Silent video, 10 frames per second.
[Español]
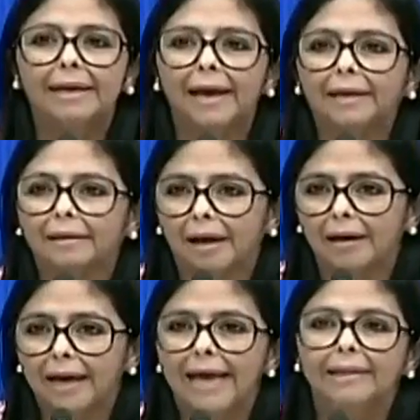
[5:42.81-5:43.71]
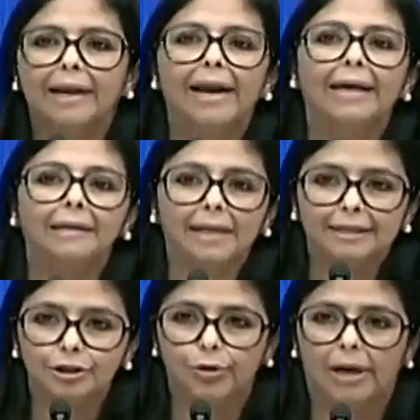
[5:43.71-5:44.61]
directa entre la
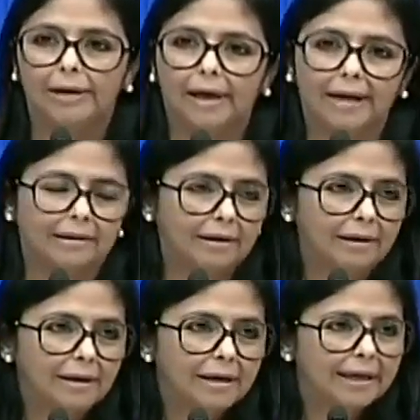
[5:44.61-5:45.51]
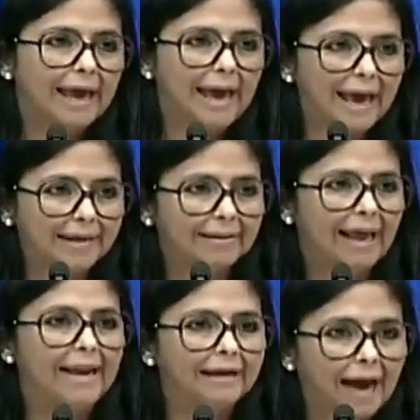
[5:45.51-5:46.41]
intencionalidad, que es
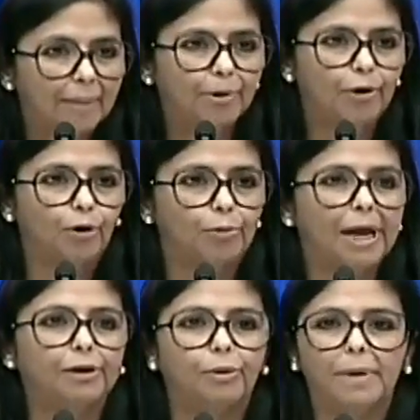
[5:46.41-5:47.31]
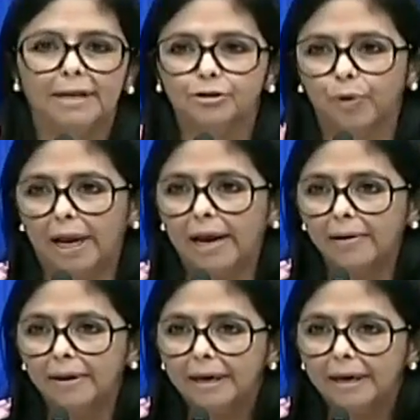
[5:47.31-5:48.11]
el cambio de gobierno en Venezuela,